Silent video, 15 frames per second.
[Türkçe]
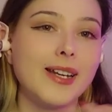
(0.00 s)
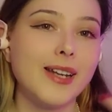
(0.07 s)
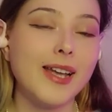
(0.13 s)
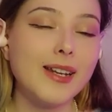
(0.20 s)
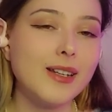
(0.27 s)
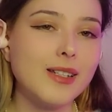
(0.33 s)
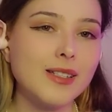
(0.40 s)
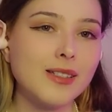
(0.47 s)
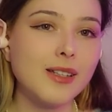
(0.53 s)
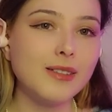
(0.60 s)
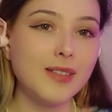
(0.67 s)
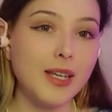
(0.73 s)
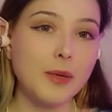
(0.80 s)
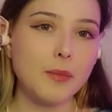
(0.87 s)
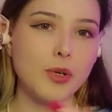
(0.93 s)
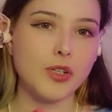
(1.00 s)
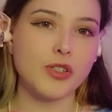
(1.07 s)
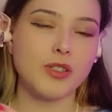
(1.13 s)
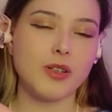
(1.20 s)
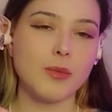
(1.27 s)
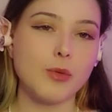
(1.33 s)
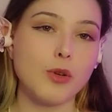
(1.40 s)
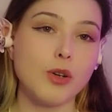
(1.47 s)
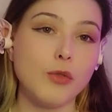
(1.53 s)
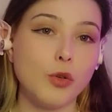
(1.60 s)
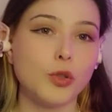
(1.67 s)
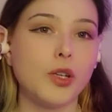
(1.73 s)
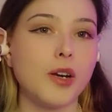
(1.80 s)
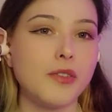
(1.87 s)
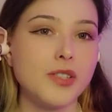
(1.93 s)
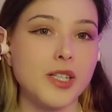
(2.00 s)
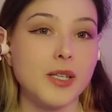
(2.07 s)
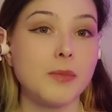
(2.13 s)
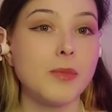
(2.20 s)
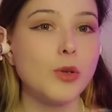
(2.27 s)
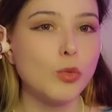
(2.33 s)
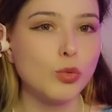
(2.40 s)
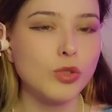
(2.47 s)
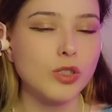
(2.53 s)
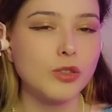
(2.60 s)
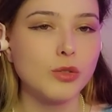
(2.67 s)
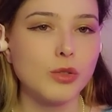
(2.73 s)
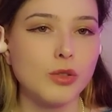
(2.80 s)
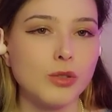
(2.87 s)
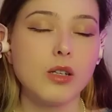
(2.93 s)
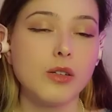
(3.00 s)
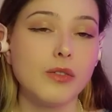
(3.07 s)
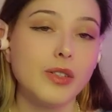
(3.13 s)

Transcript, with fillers: En azından tek başına böyle fotoğraf çekmeyi utanıyorum.